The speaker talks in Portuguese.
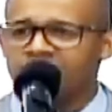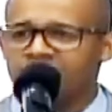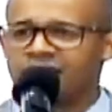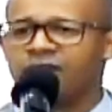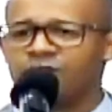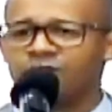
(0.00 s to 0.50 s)

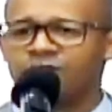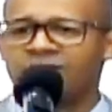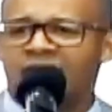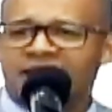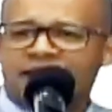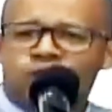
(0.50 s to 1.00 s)
Para Deus não
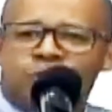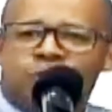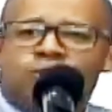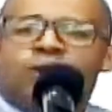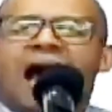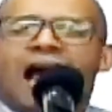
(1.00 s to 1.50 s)
interessa do
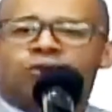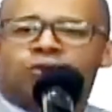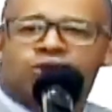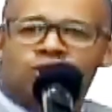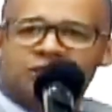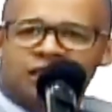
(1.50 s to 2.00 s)

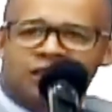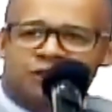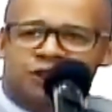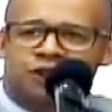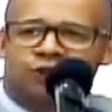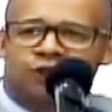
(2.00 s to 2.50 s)
buraco de onde Ele
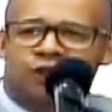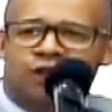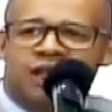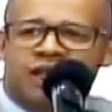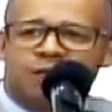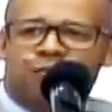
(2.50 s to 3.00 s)
te tirou,
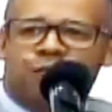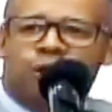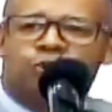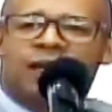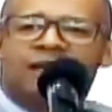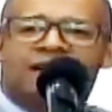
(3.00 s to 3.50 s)

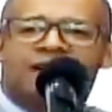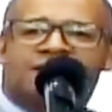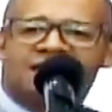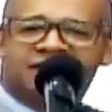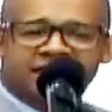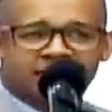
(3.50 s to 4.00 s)
importa o que Ele vai
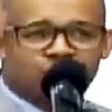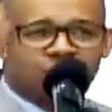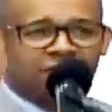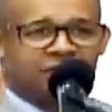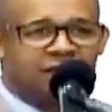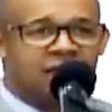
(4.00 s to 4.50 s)
fazer da
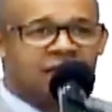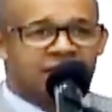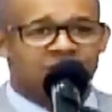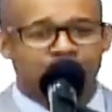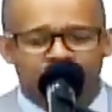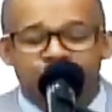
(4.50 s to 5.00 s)
sua vida
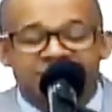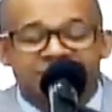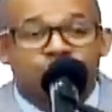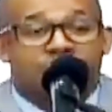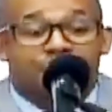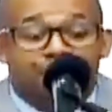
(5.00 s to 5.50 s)
e Ele pode
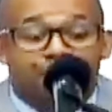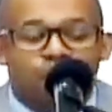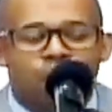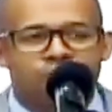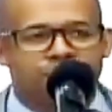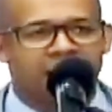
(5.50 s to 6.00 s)
fazer uma
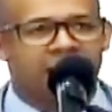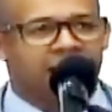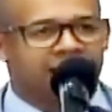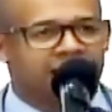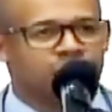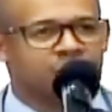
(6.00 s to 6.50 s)
bomba
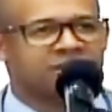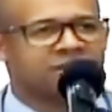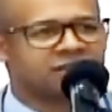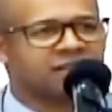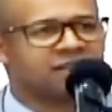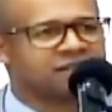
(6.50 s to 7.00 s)
da sua
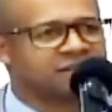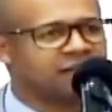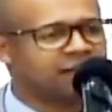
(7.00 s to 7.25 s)
existência.